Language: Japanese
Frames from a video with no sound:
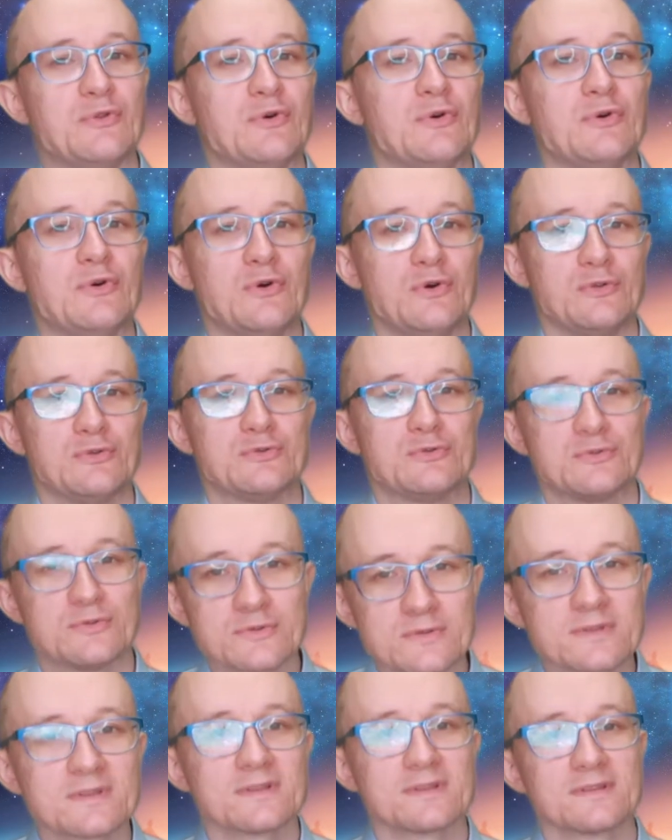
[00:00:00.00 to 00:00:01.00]
うのを、
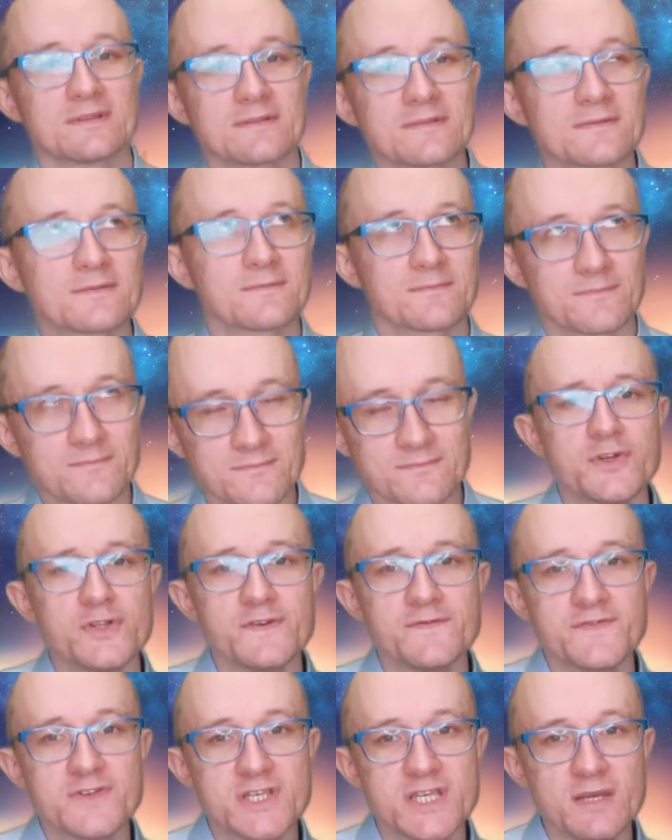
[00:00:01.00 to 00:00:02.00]
そ
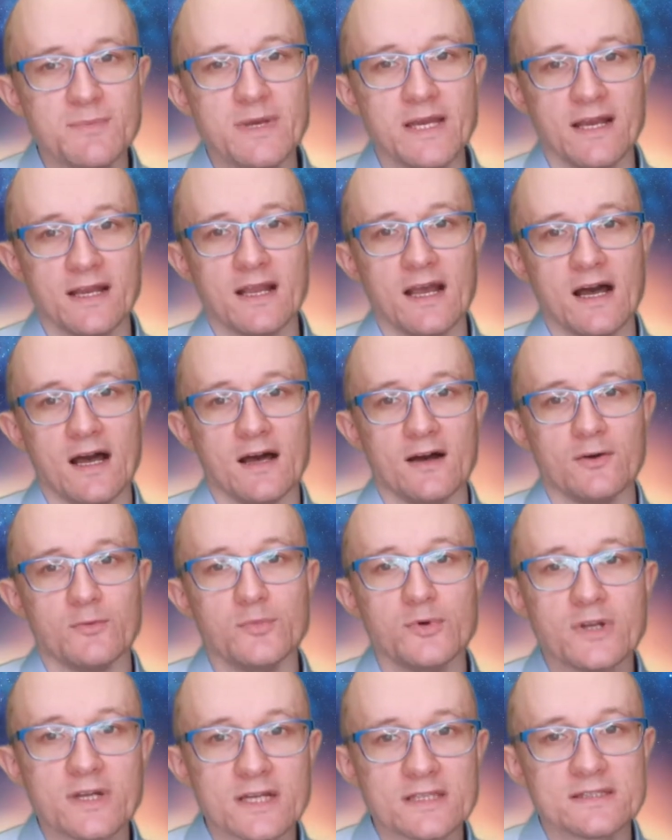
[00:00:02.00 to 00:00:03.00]
の使命が
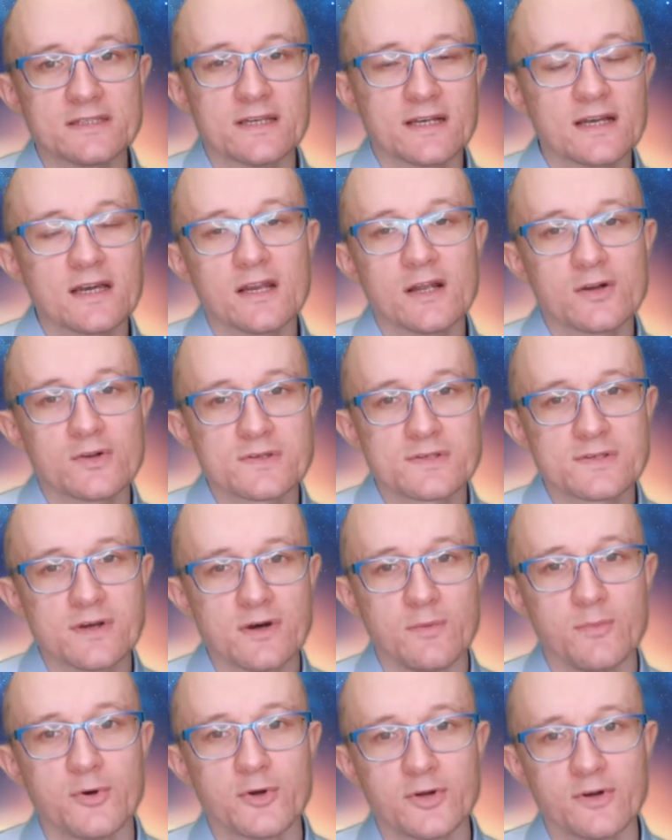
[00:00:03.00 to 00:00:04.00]
向かったからこ
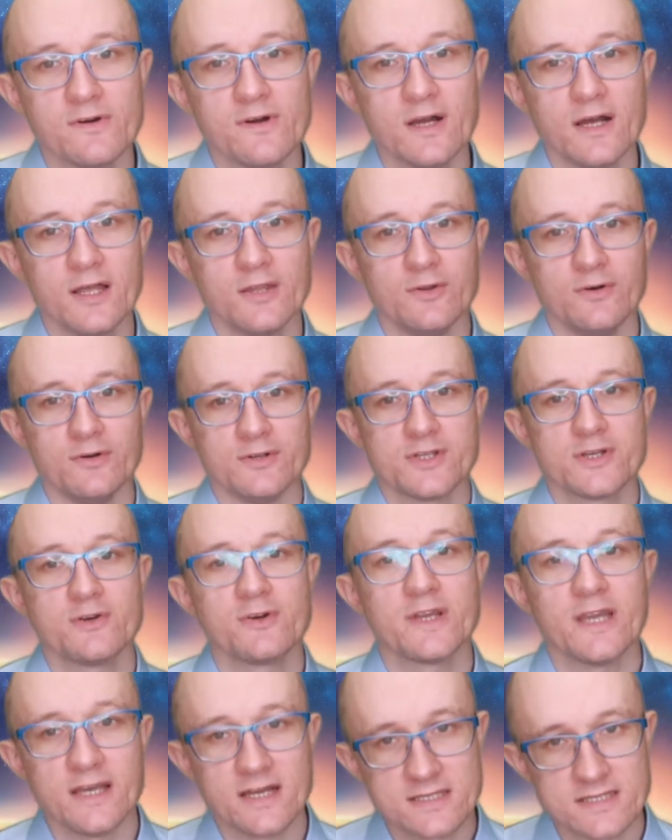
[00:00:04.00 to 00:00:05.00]
そ、僕はあの自
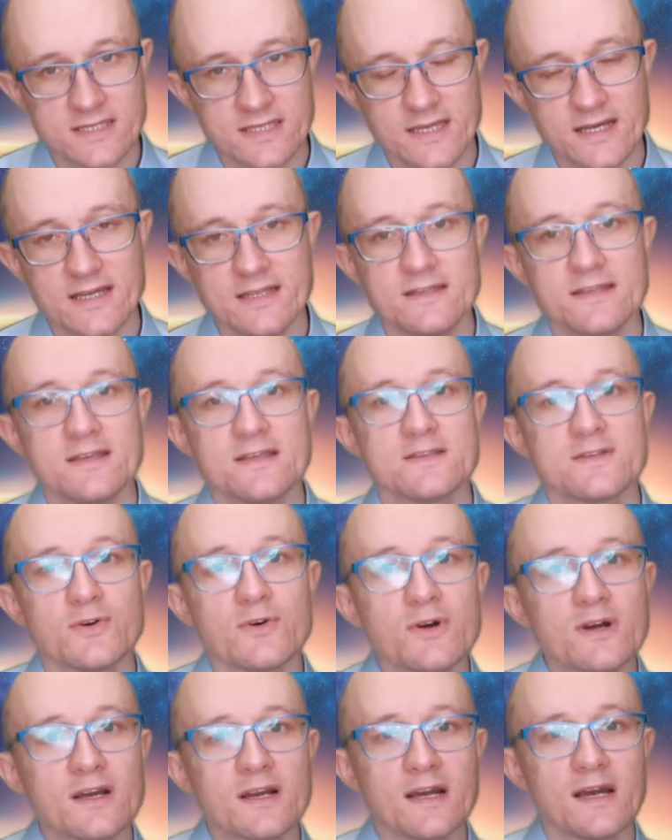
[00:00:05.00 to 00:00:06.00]
己啓発に入って、
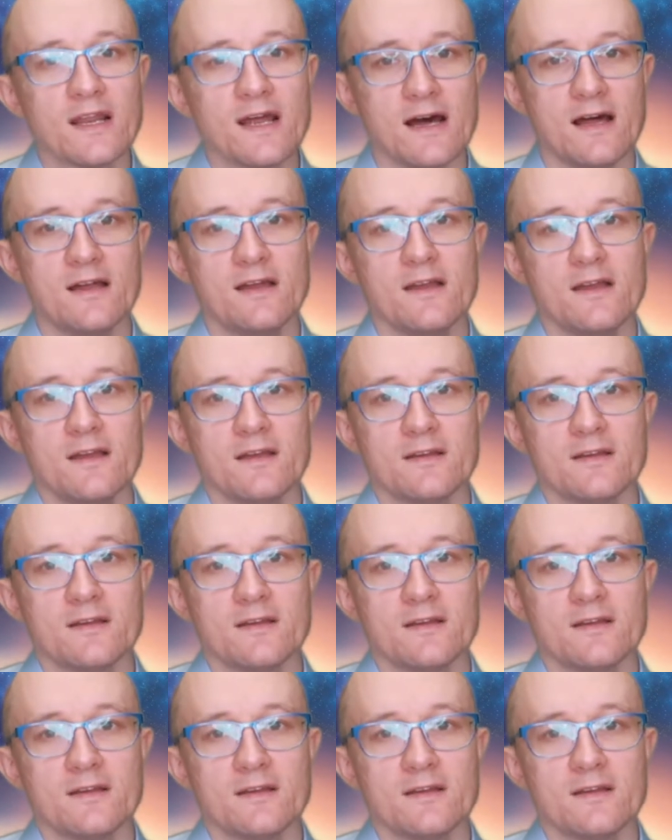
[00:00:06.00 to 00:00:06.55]
そこから